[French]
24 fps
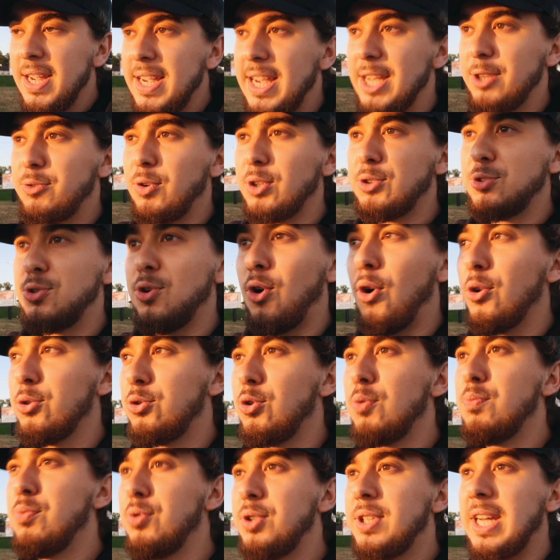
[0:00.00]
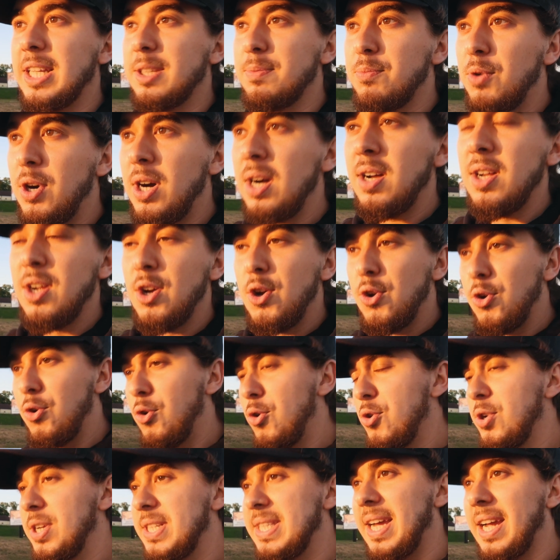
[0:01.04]
Et toi, tu rentres au bout de 4 mois,
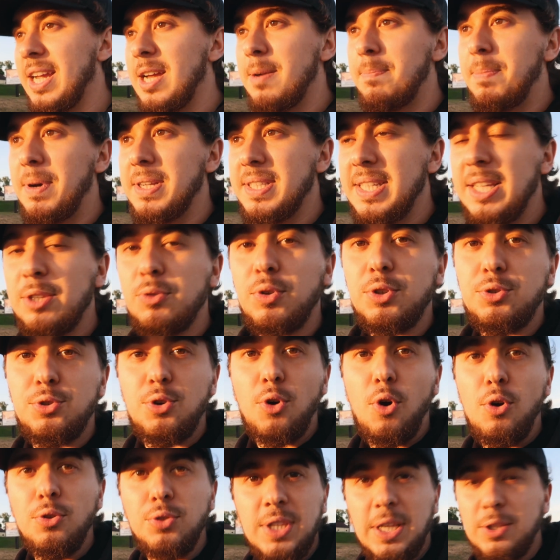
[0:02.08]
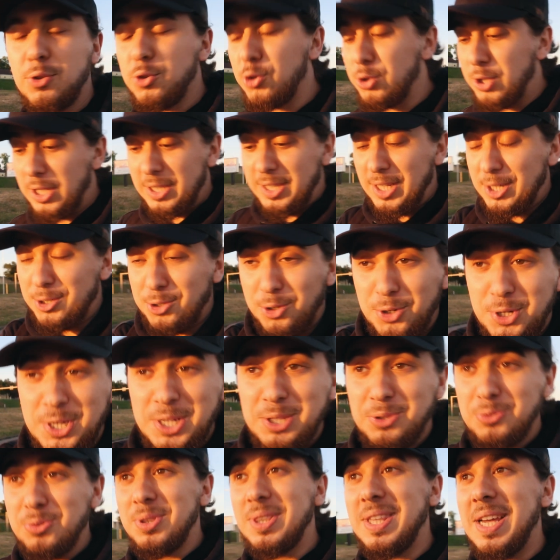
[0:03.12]
eux, il s'est rien passé, toi tu rentres, tu as, changé
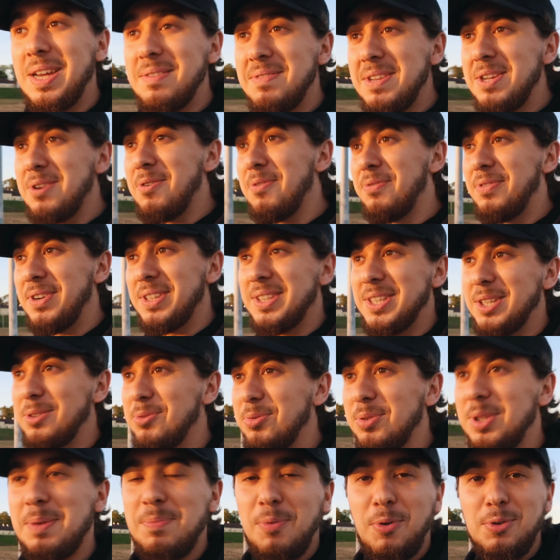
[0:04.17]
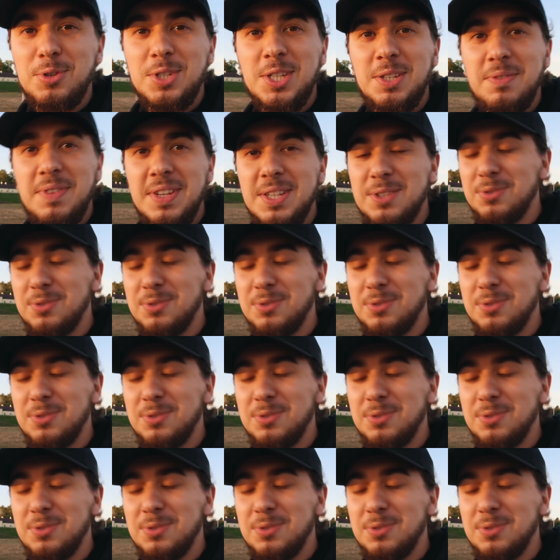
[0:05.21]
toute ta vie en fait, et tous tes projets de vie,